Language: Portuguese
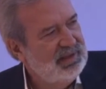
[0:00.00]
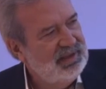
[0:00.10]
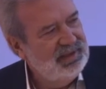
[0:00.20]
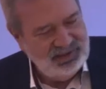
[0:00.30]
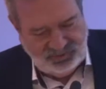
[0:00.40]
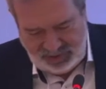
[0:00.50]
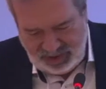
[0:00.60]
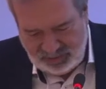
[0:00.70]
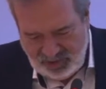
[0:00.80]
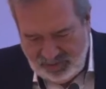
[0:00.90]
E isso
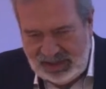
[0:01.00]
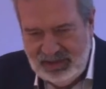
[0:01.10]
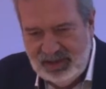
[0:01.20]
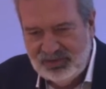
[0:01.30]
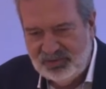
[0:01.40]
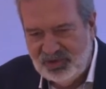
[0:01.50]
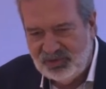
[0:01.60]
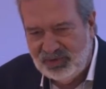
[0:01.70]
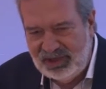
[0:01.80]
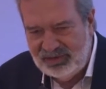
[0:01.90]
acabou baleando o meu
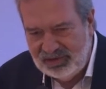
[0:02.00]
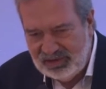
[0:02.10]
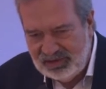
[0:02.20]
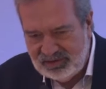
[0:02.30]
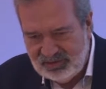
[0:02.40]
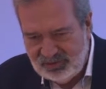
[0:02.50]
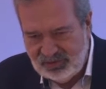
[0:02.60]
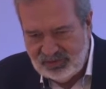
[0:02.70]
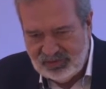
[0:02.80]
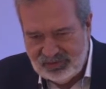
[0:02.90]
joelho aqui, então eu estou
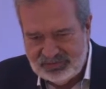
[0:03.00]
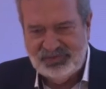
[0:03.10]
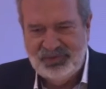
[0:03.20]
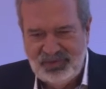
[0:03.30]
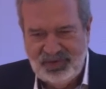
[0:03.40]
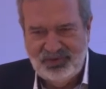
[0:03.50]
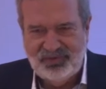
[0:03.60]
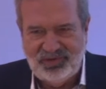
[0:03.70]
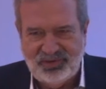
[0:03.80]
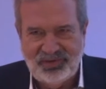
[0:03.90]
com
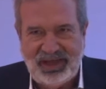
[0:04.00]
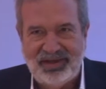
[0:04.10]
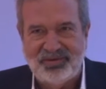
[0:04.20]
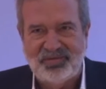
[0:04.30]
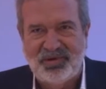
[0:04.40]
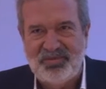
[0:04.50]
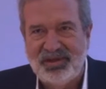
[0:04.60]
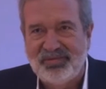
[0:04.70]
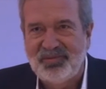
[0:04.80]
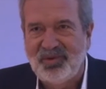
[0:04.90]
dificuldades para
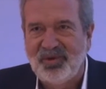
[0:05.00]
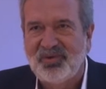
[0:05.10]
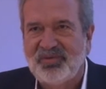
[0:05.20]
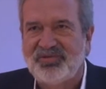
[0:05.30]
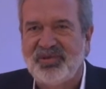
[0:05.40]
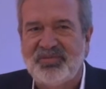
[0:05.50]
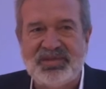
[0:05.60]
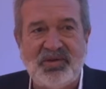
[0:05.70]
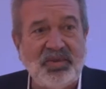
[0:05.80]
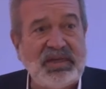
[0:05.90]
me locomover.
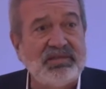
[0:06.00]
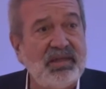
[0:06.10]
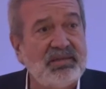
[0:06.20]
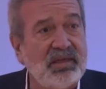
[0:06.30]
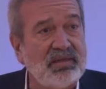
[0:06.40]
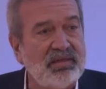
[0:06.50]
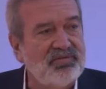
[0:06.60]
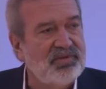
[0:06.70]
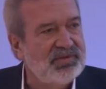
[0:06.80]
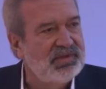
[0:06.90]
Mas é um prazer estar aqui
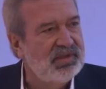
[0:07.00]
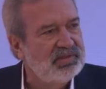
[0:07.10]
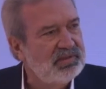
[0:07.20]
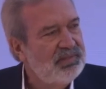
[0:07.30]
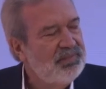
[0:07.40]
com vocês